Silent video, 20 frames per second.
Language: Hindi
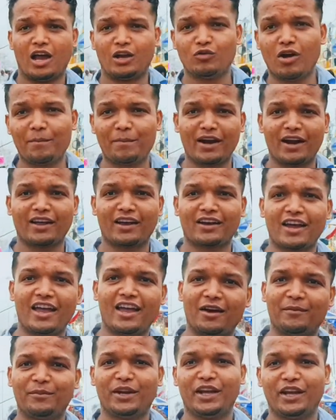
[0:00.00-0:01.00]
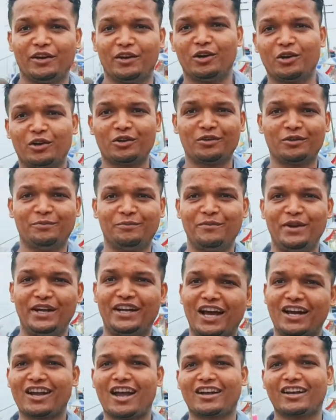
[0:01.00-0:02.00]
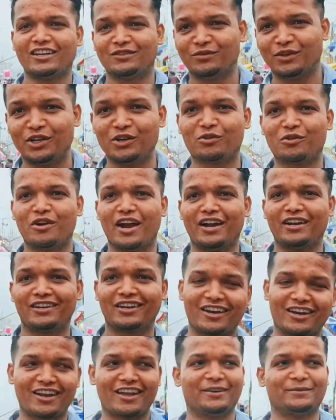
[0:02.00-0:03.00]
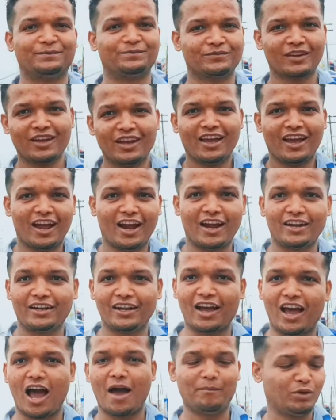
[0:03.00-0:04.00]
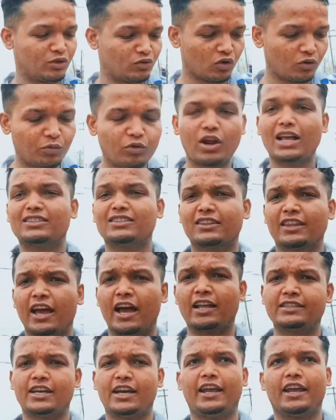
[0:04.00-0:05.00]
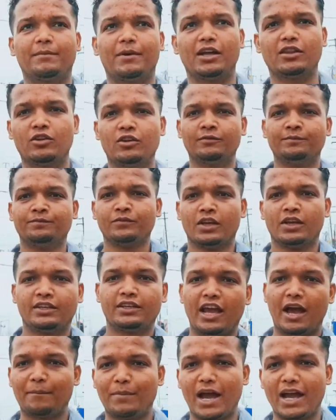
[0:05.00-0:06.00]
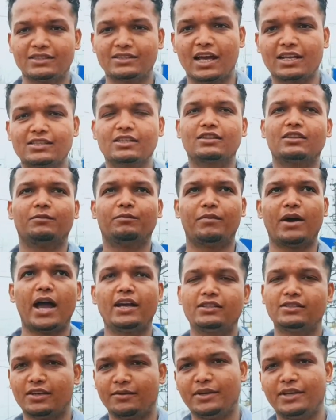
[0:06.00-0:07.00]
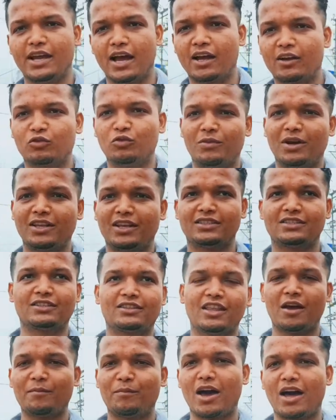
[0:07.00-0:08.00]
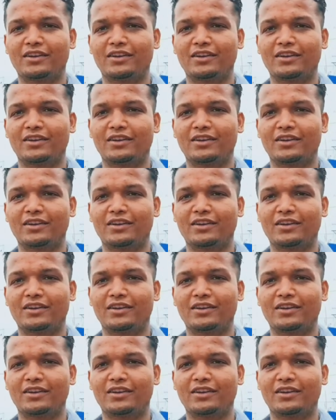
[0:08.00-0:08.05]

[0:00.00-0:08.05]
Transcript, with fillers: हलवा पराठा खाया हमने और मीठा खा के इस वीडियो को एंड कर रहे हैं एंड आप भी सोनपुर आ सकते हैं अच्छा एक बात और कि आप बाइक से आ सकते बाइक से भी यहाँ घूमा जा सकता है